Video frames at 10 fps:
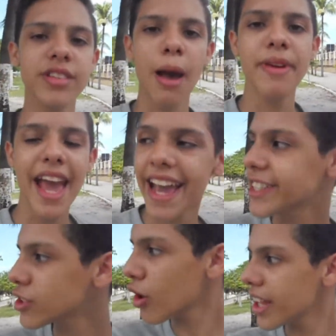sabe, é
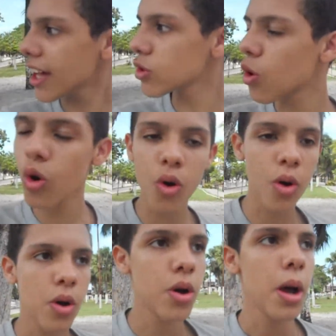historiador
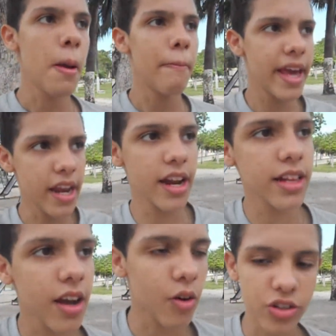Pereira
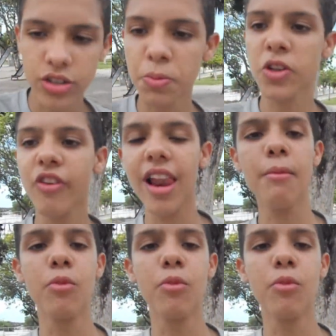da Costa. Não posso falar